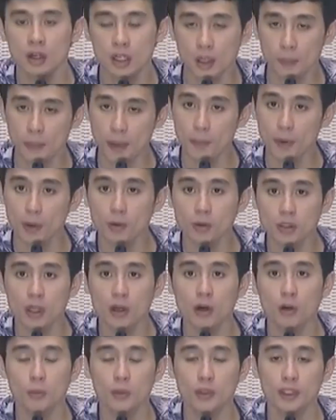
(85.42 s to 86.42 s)
or
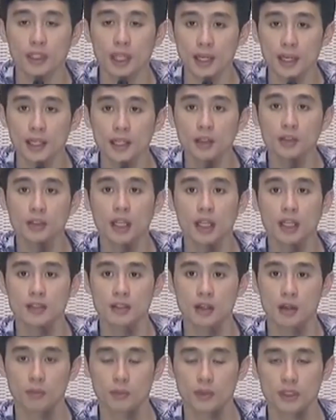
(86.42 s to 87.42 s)
napapautang ko po yung nanay ko
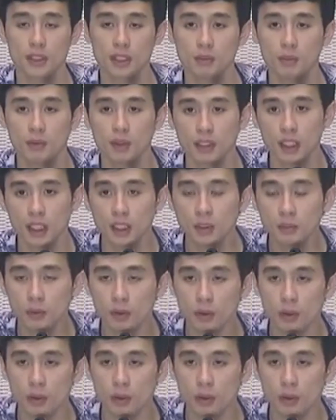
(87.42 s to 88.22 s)
dahil sa commercial modeling